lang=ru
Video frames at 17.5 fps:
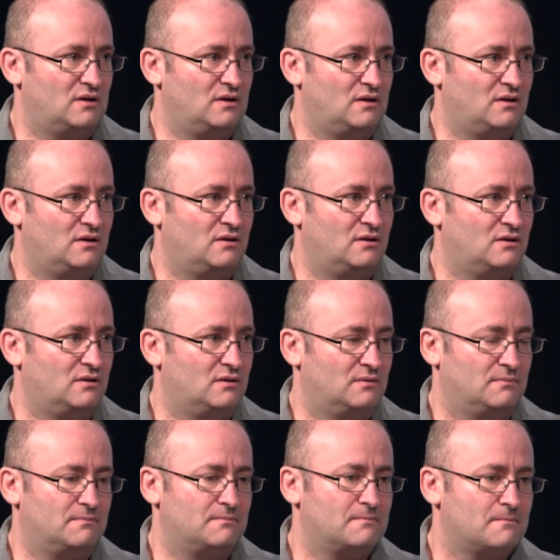
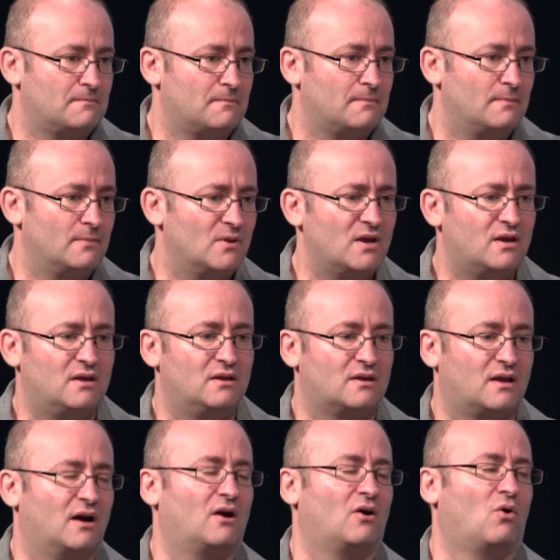и
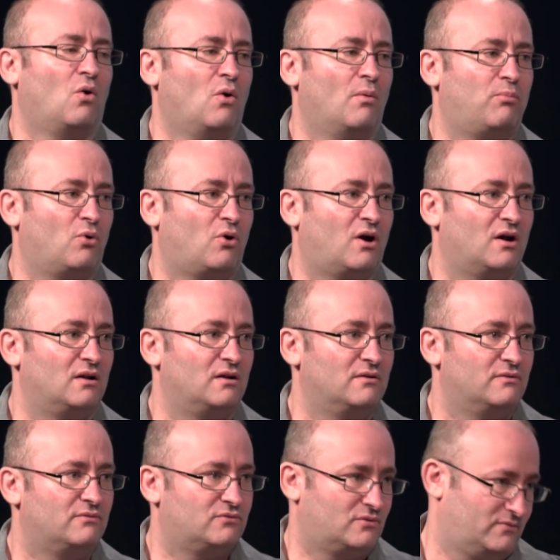какие-то как опухоль
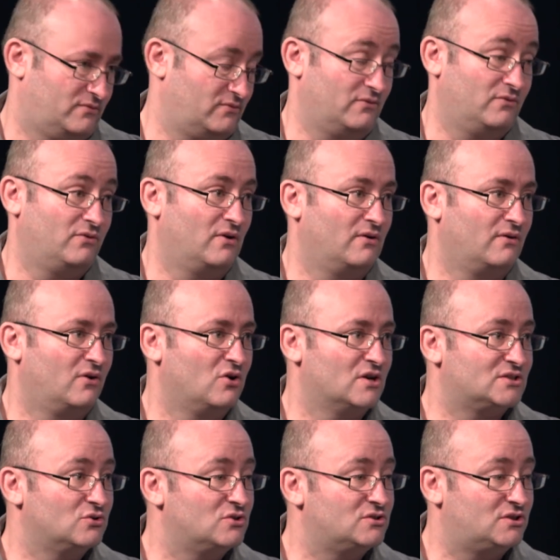в, в
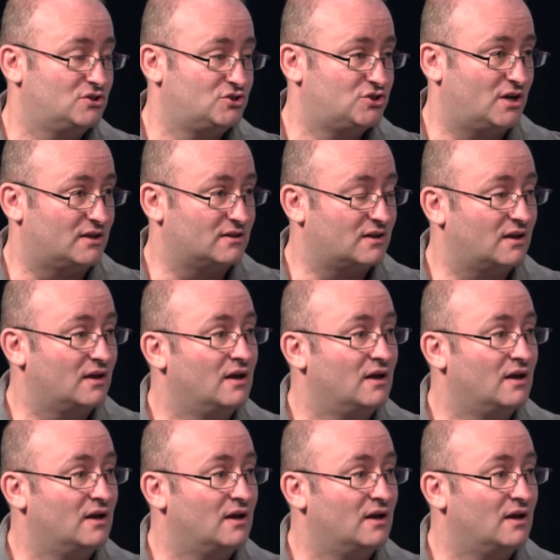глазной сетчатке.